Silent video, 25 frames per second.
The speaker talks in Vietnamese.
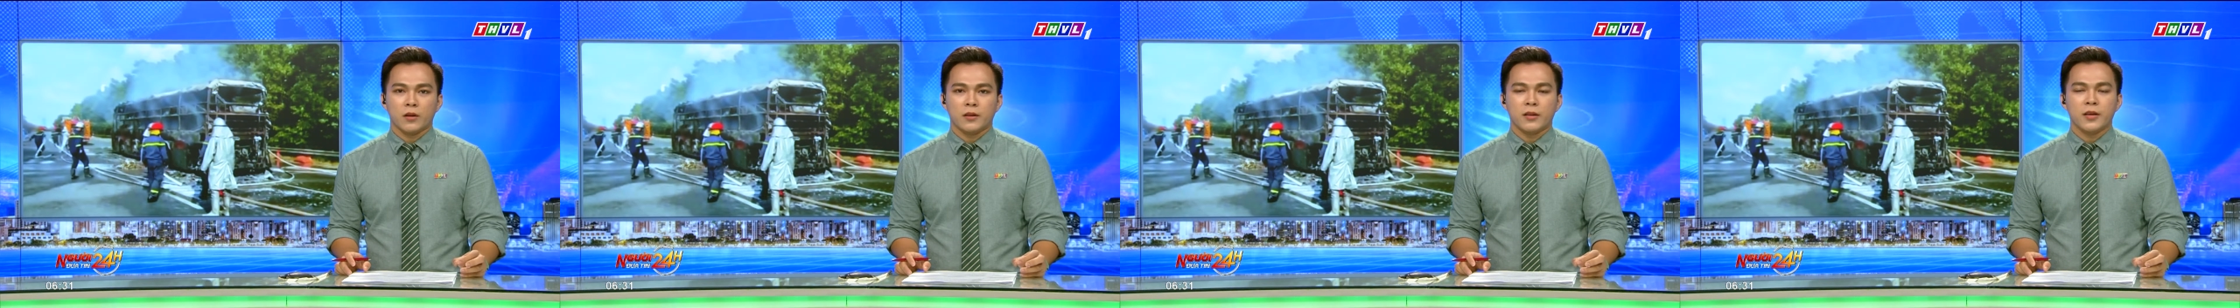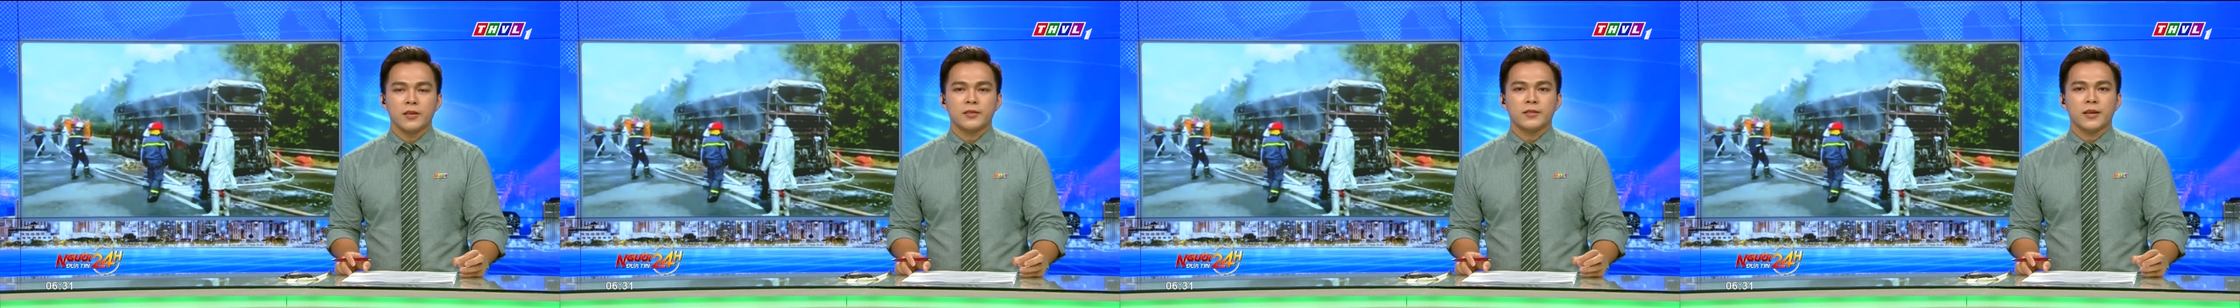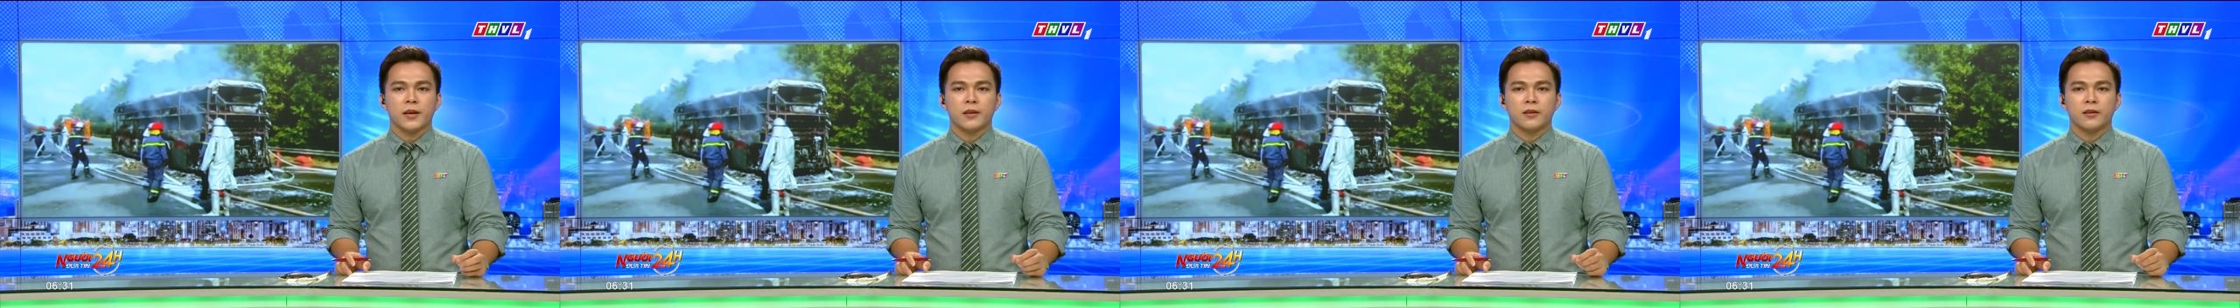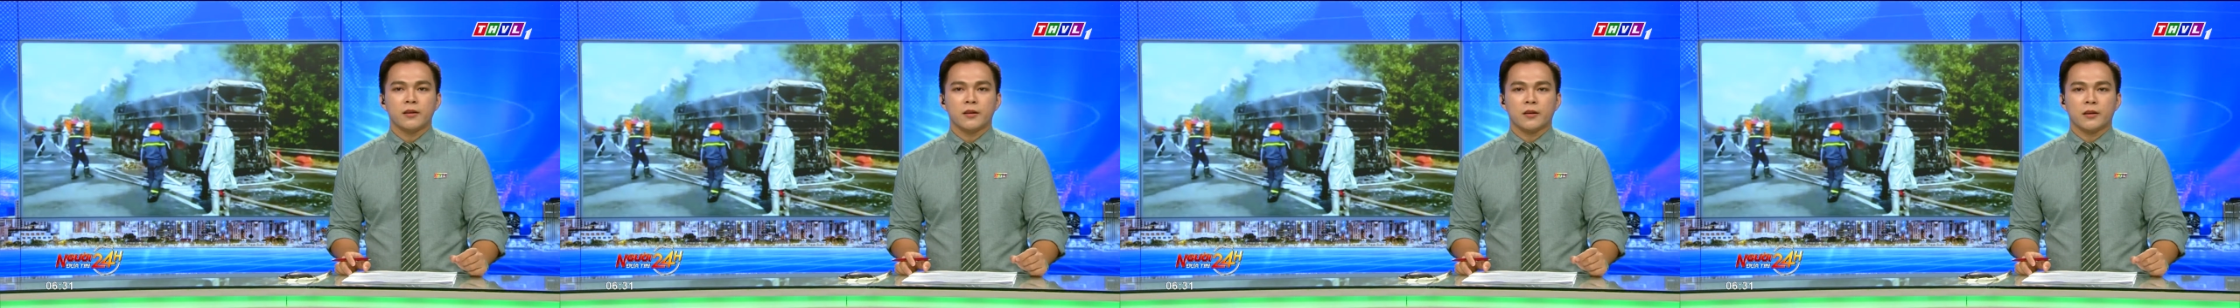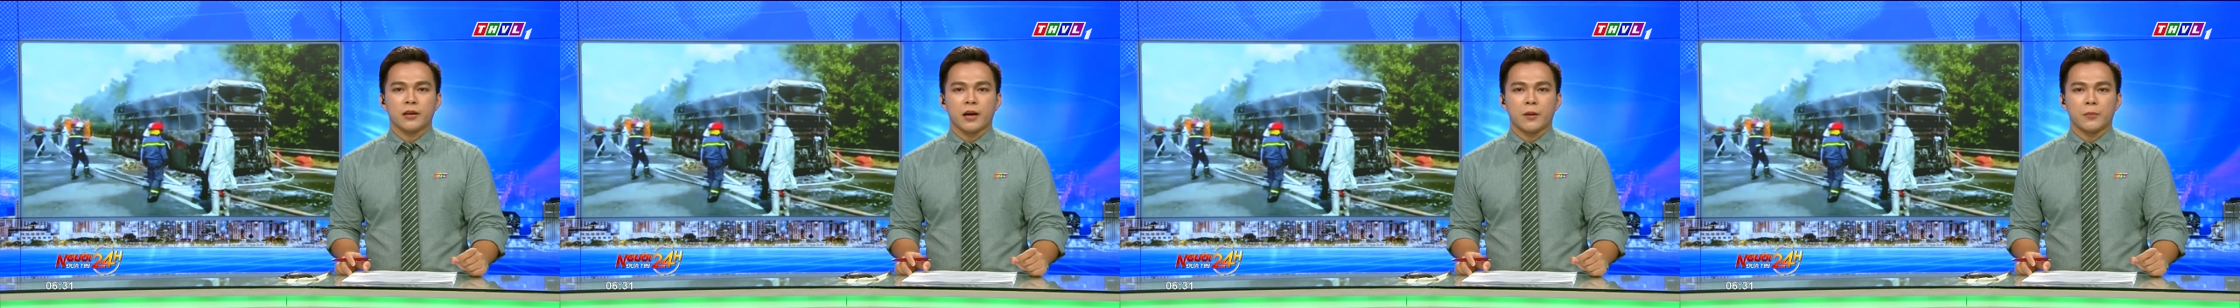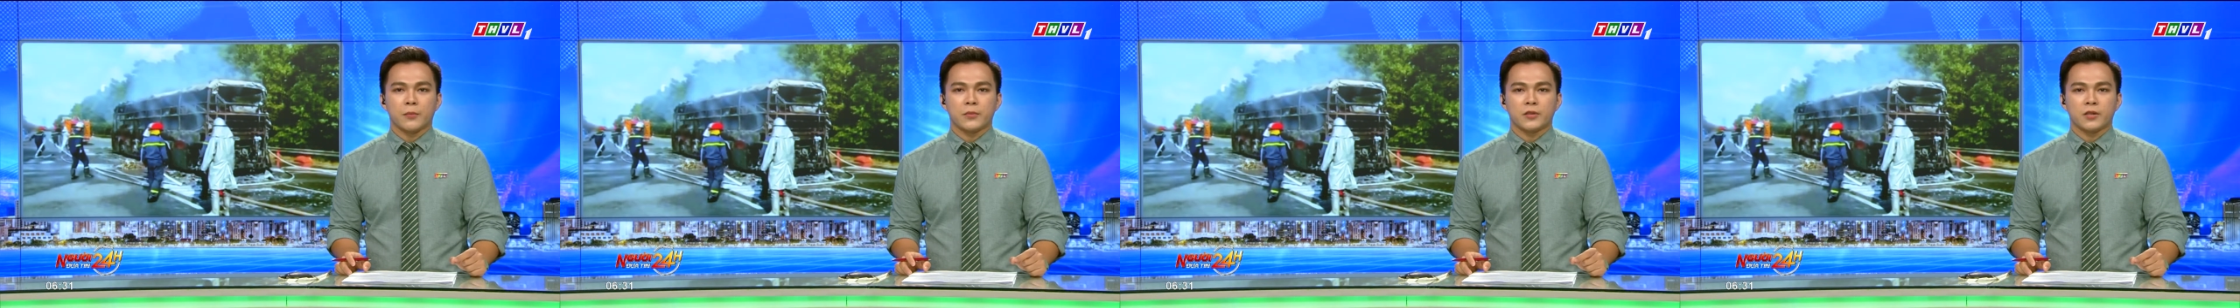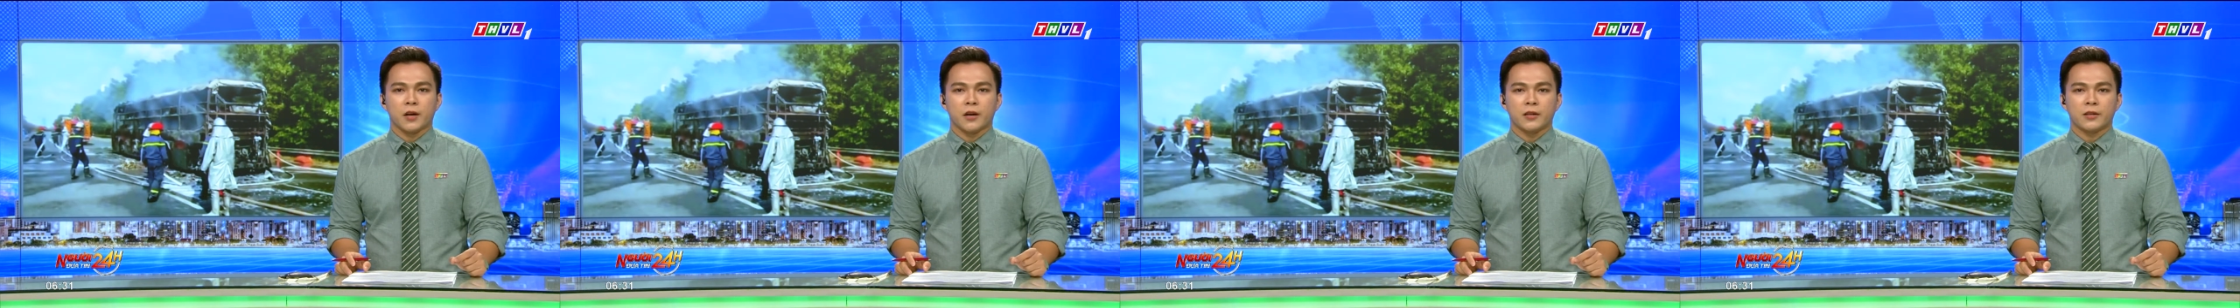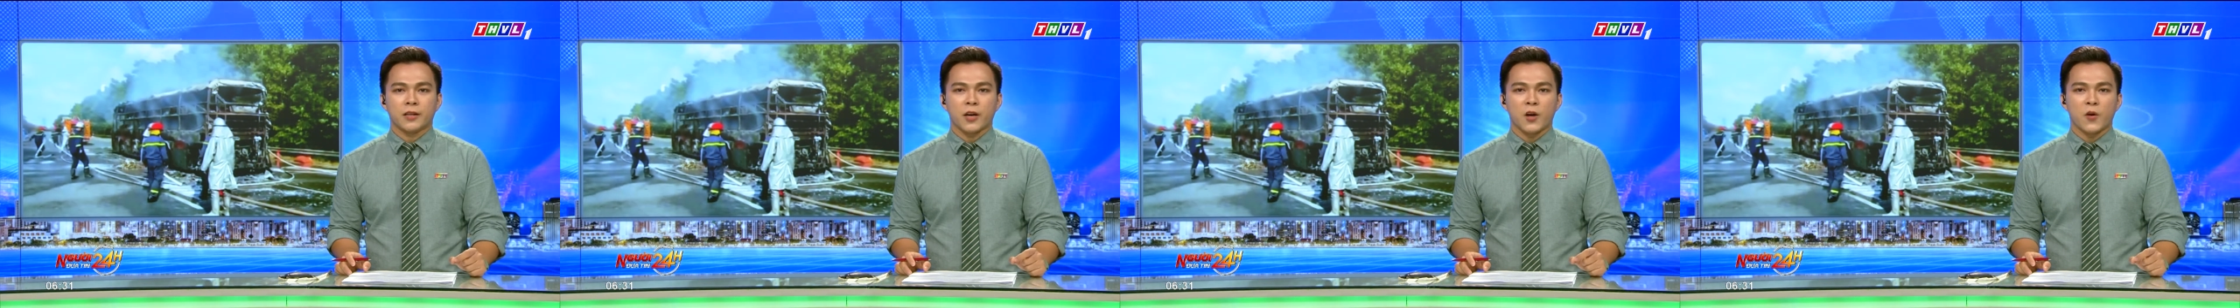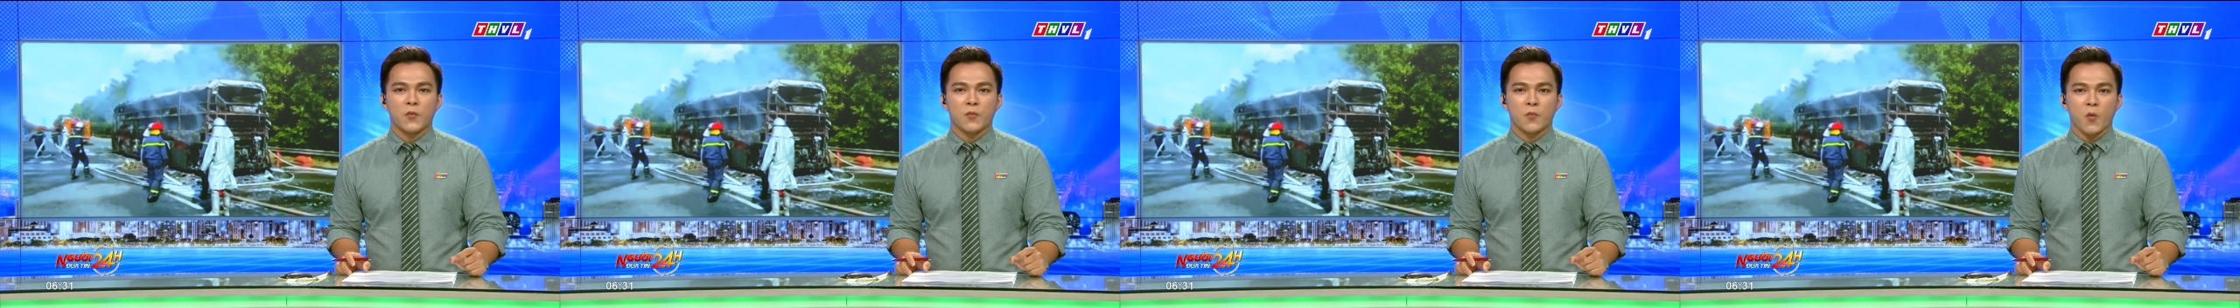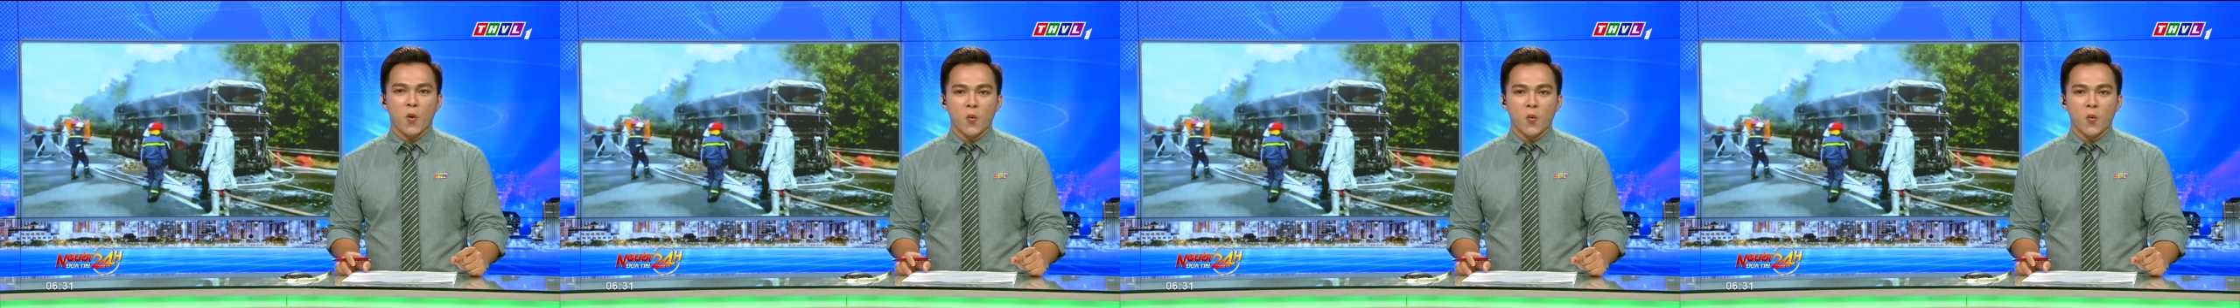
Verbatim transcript: chiếc xe giường nằm chở theo